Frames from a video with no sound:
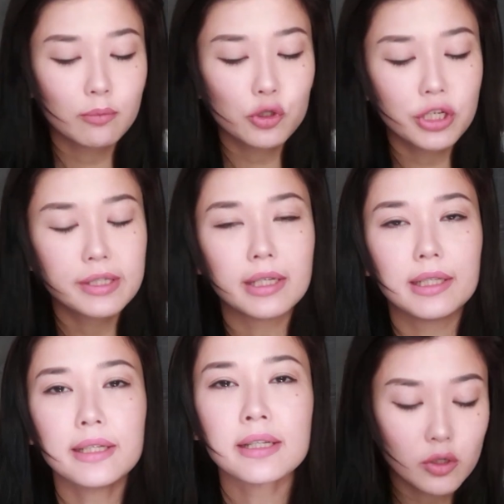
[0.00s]
тему
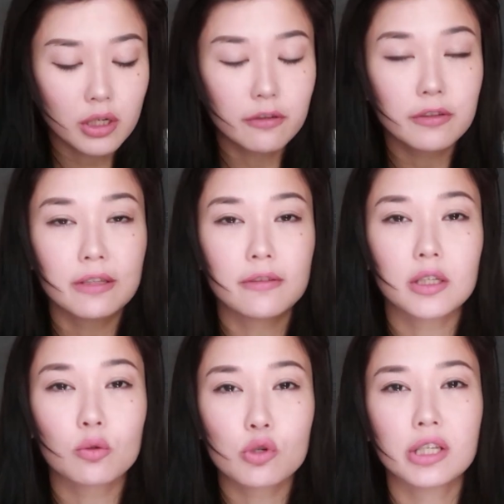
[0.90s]
«Чистая линия», сколько вы,
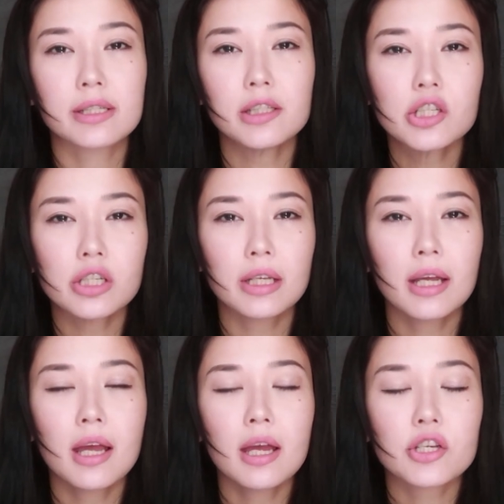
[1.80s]
наверное, уже
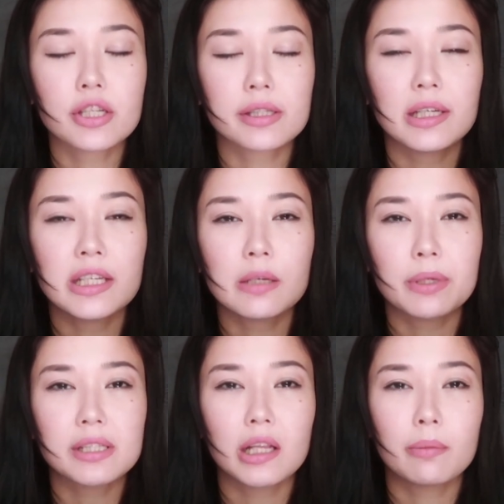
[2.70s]
наслышаны, «Чистая линия»
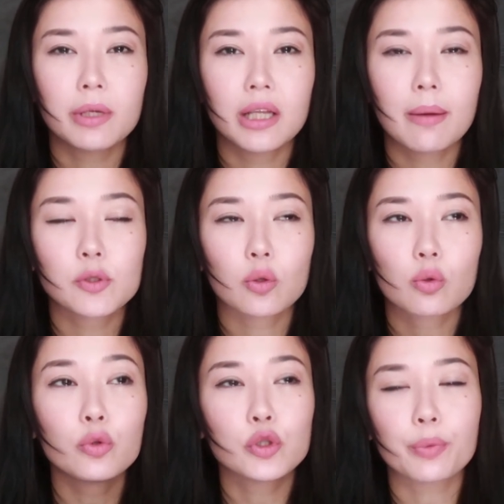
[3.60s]
прислала мне на
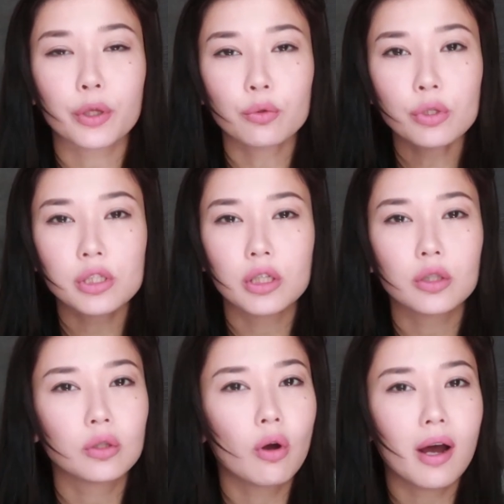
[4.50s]
обзор кучу
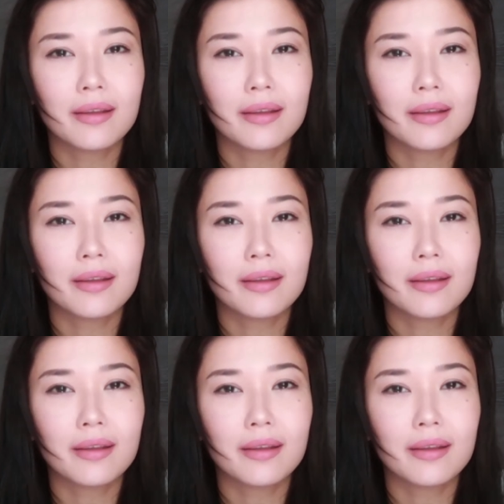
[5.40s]
продукции, но